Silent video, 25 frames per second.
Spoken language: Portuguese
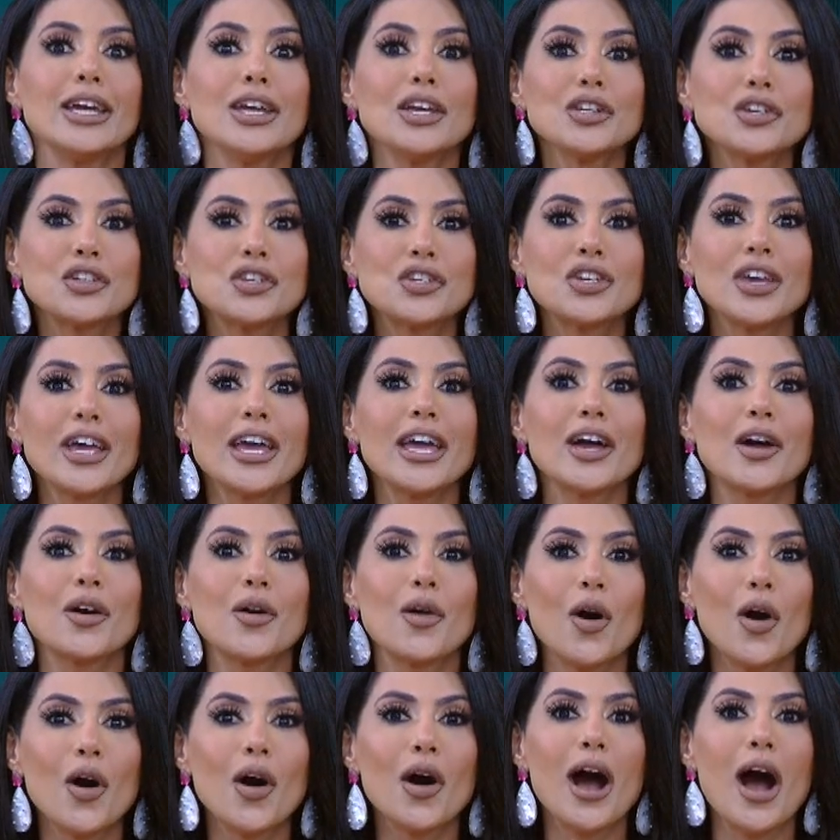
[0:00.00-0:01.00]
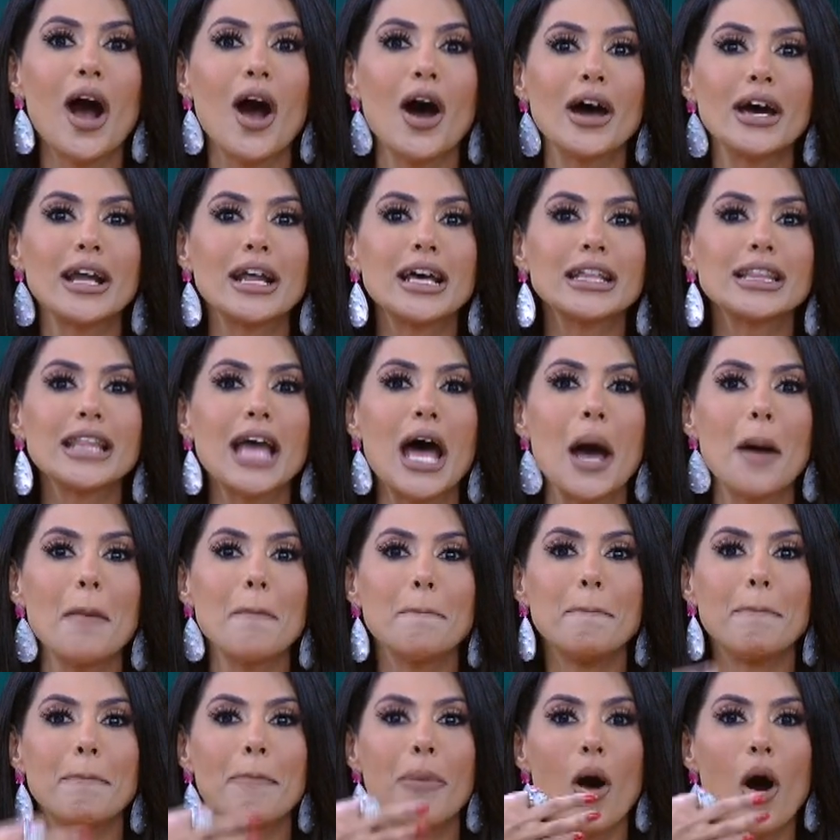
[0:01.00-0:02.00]
E chegou a hora da
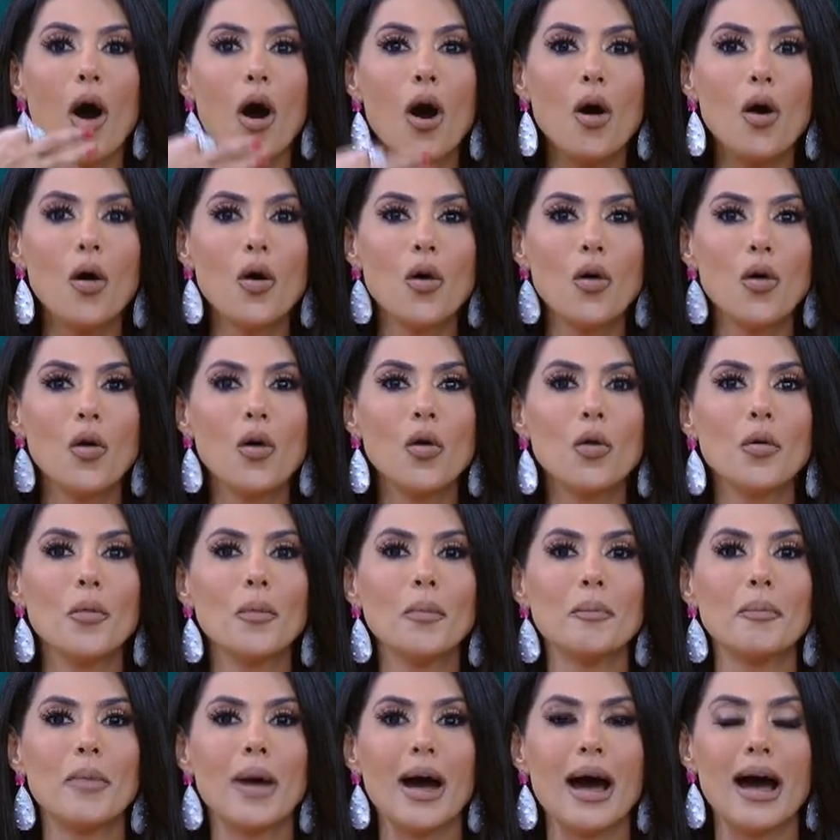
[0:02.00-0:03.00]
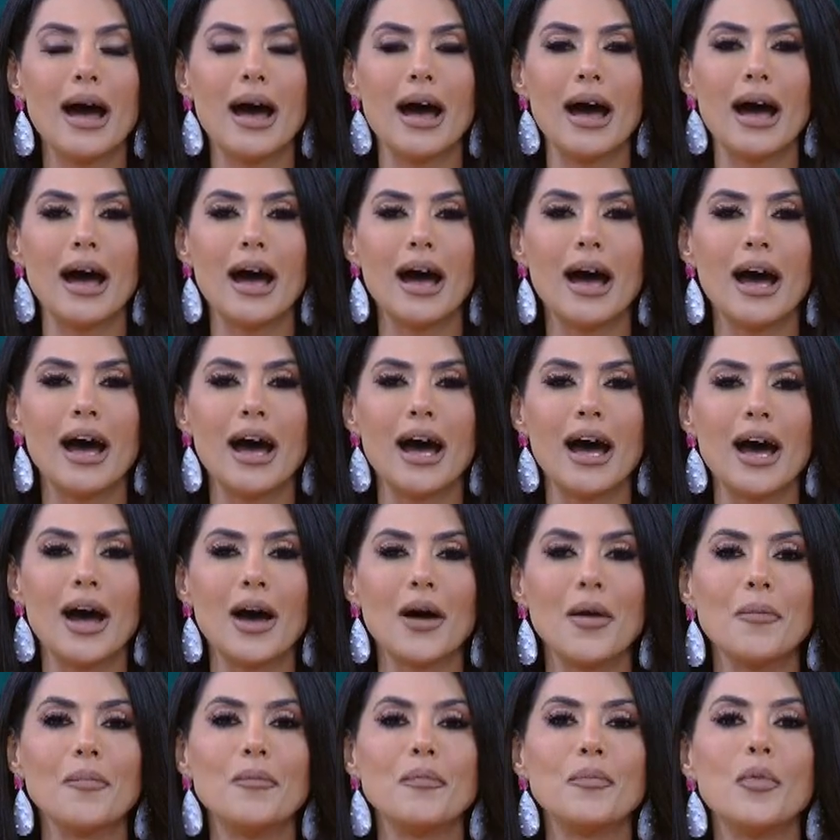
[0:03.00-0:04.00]

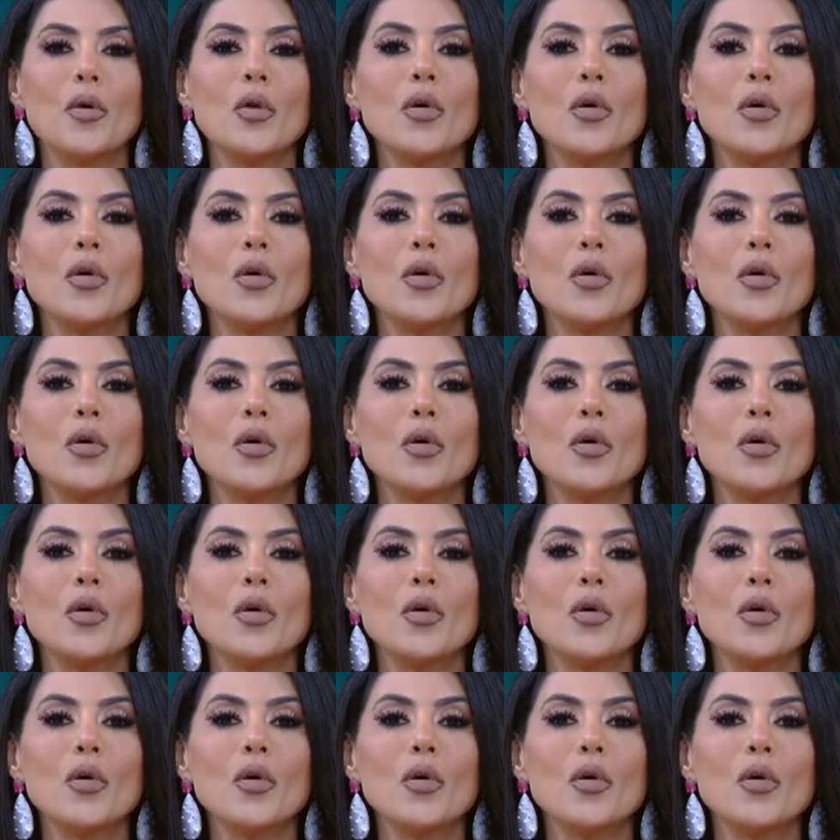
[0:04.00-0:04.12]
bomba!